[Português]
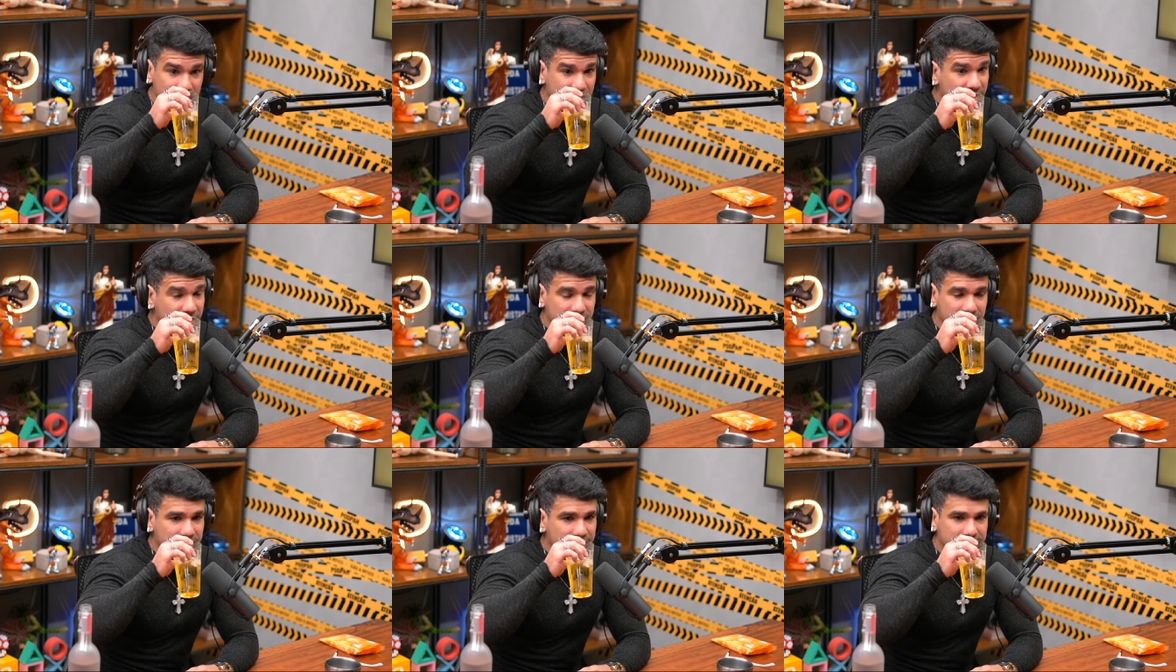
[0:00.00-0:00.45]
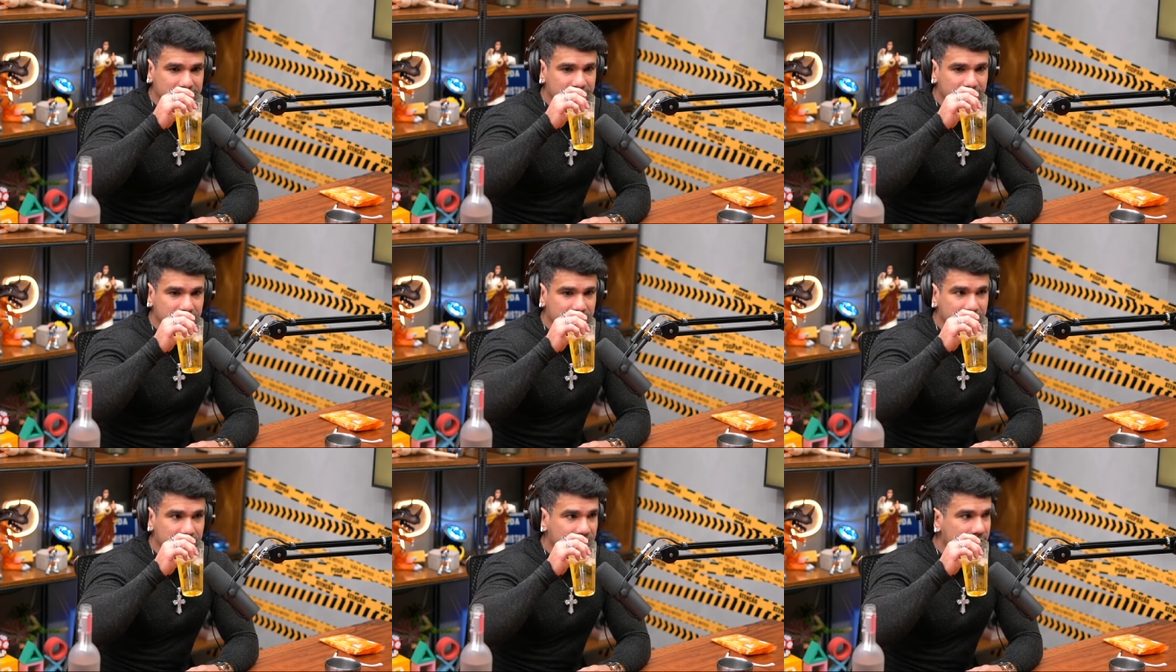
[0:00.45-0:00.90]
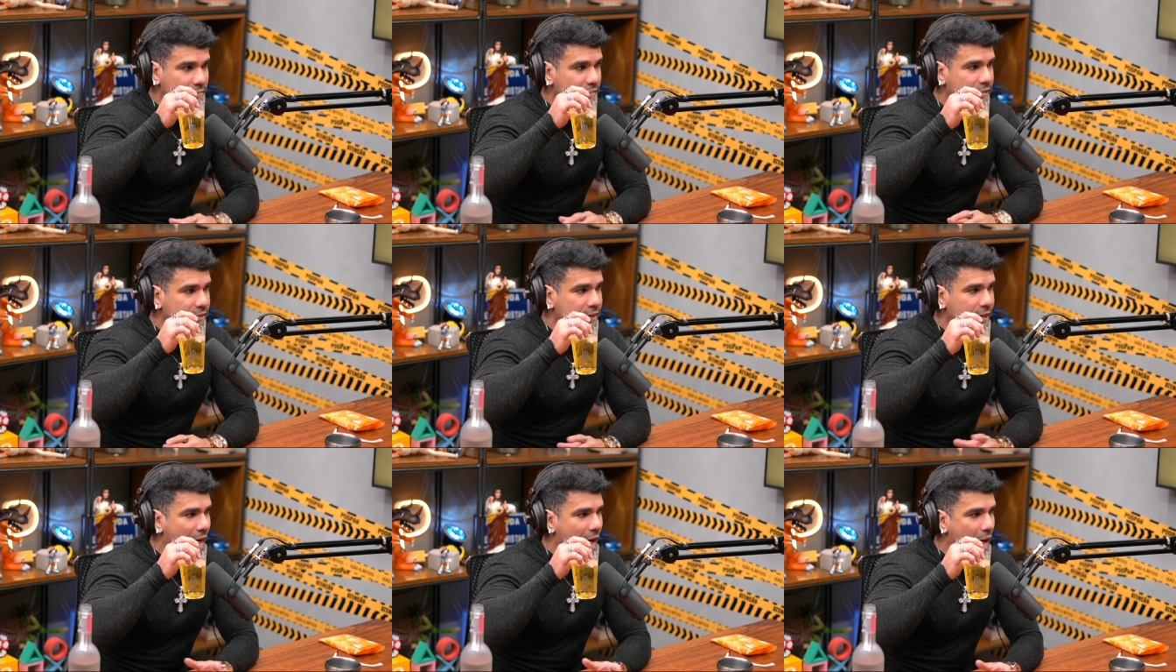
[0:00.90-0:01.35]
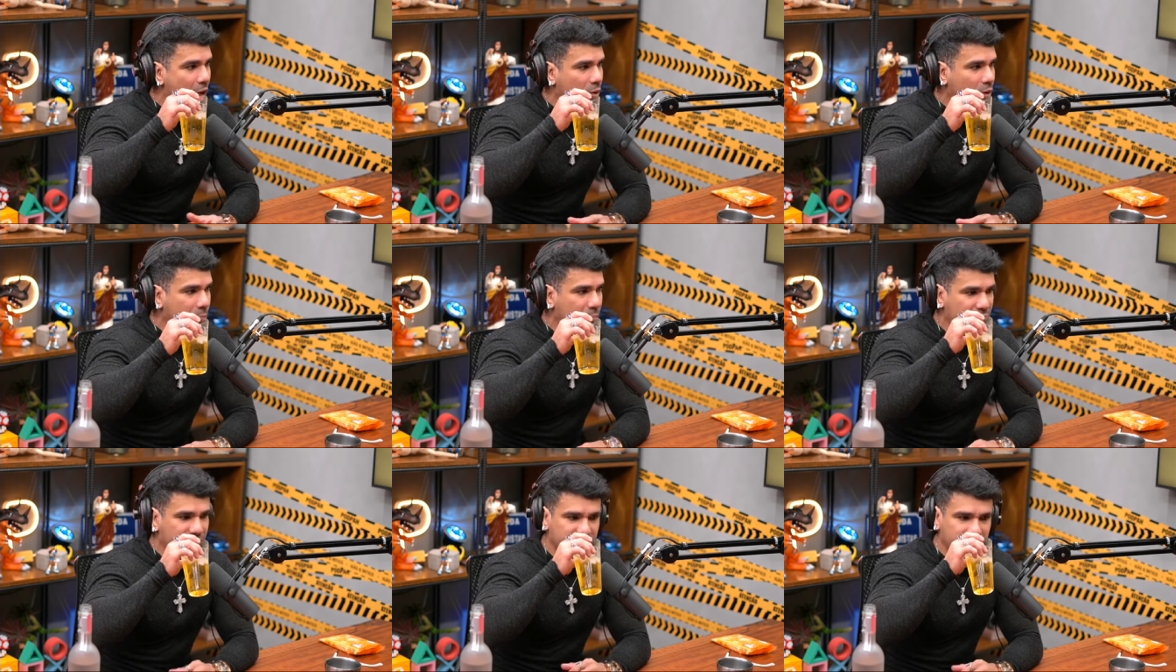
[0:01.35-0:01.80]
de, de, de, de da
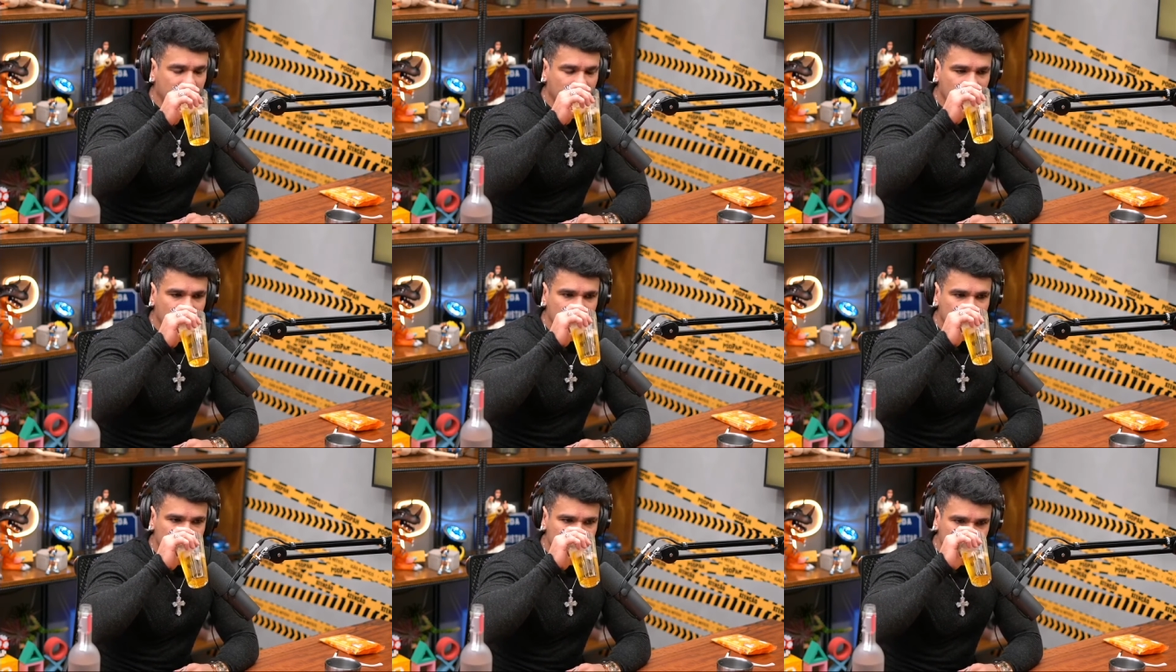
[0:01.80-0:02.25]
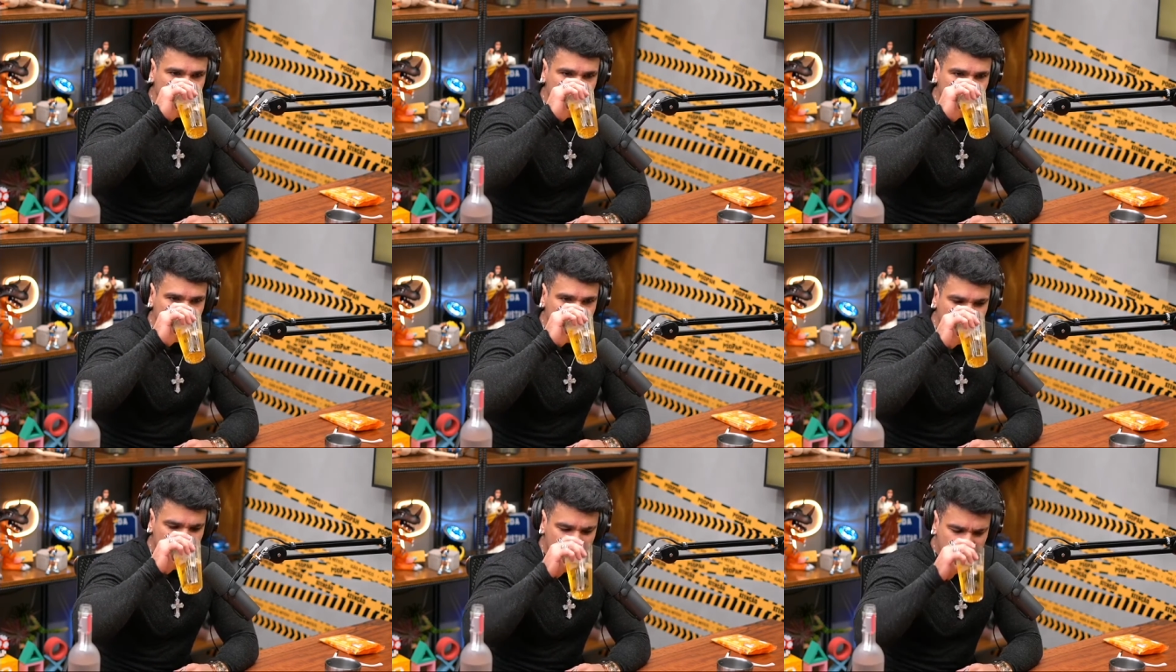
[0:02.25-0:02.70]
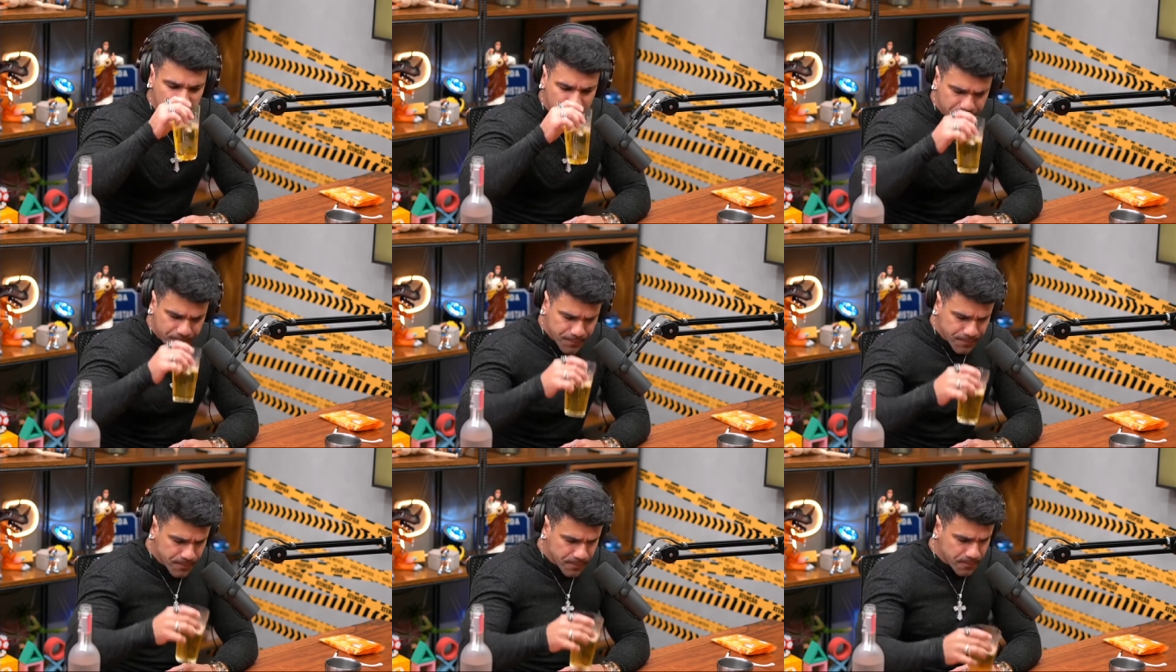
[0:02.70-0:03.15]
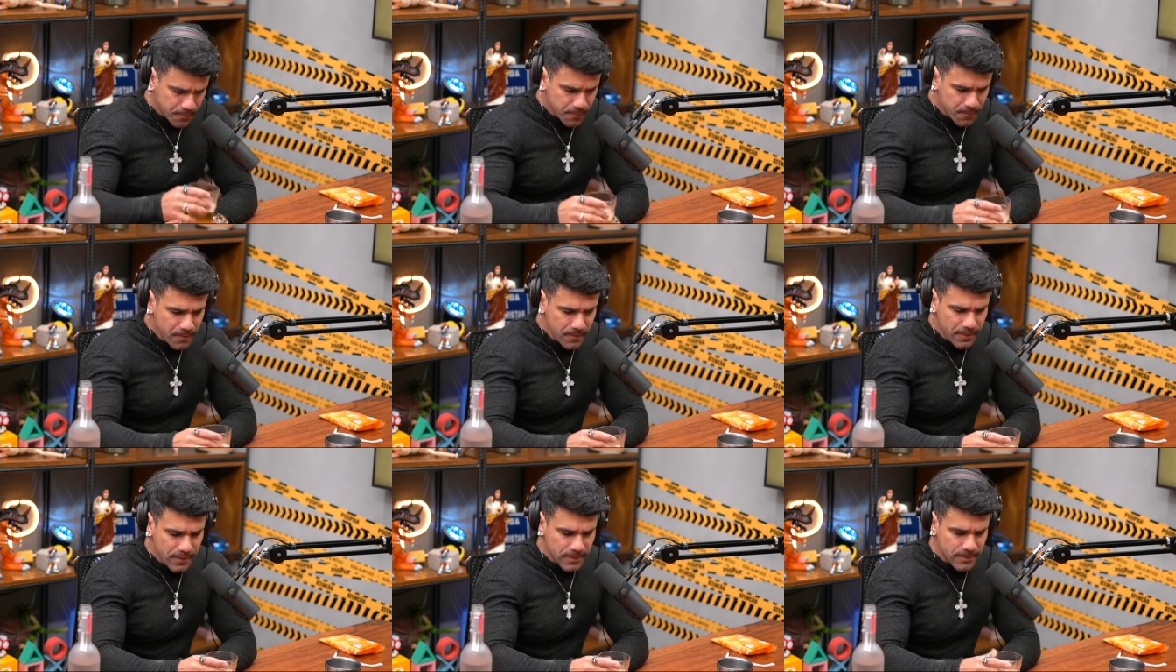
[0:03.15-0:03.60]
água pro vinho.
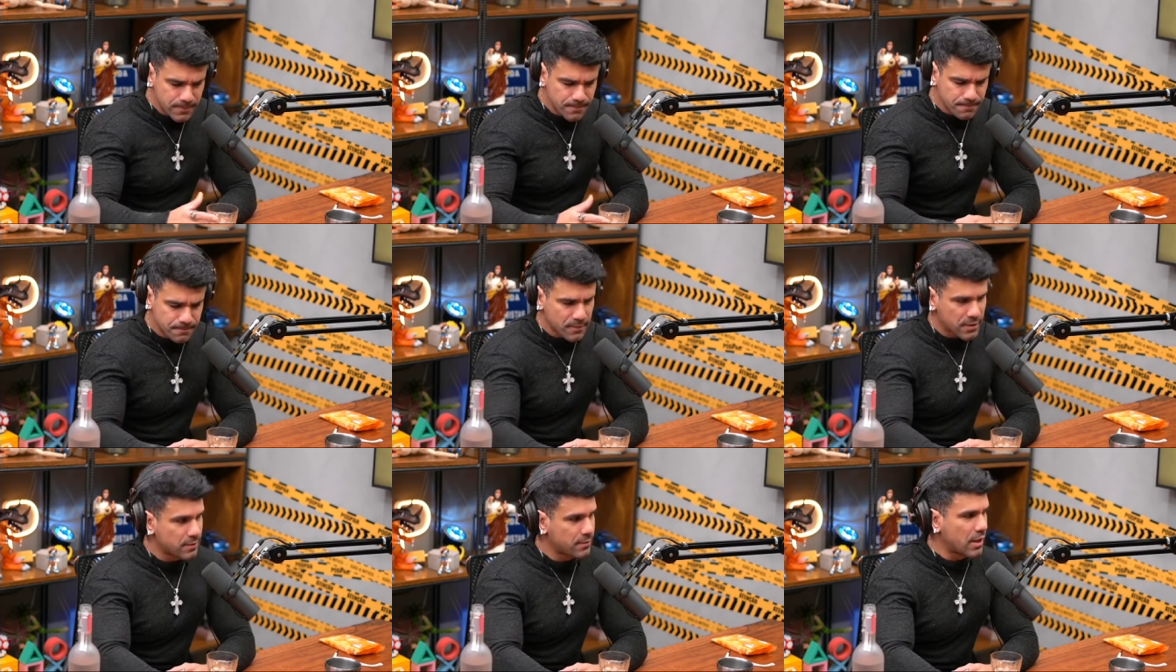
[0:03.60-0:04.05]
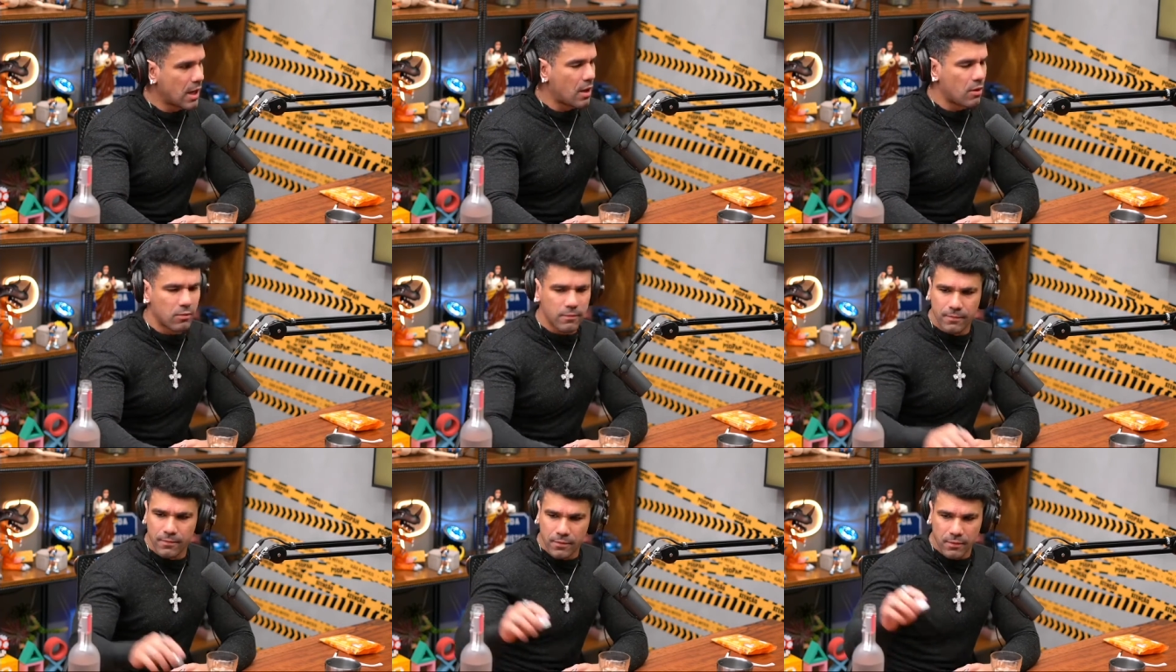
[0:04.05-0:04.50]
Roubou. Não.